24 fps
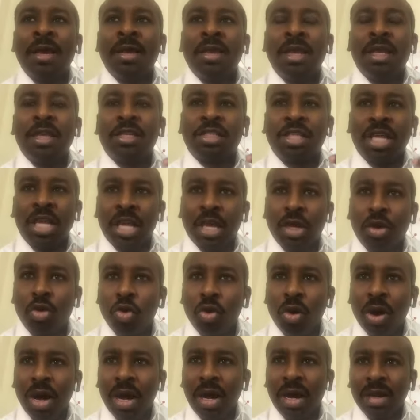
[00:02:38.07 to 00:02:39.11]

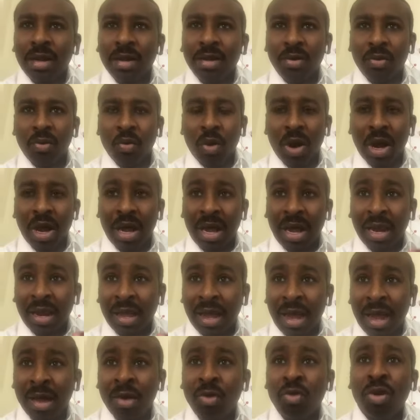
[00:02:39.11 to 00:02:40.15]
يستحقوها
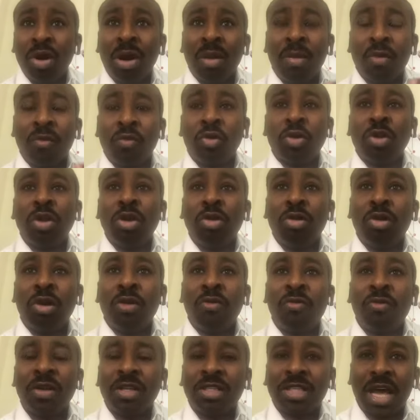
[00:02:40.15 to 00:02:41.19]
والقانون المفروض أنه
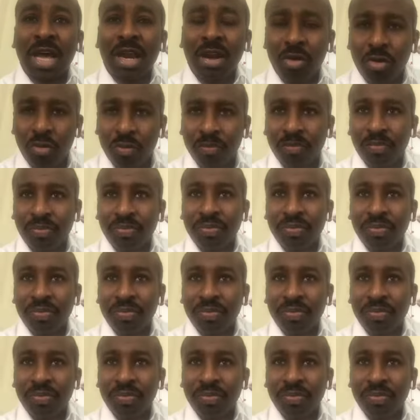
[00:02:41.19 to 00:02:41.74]
يقف في صالحهم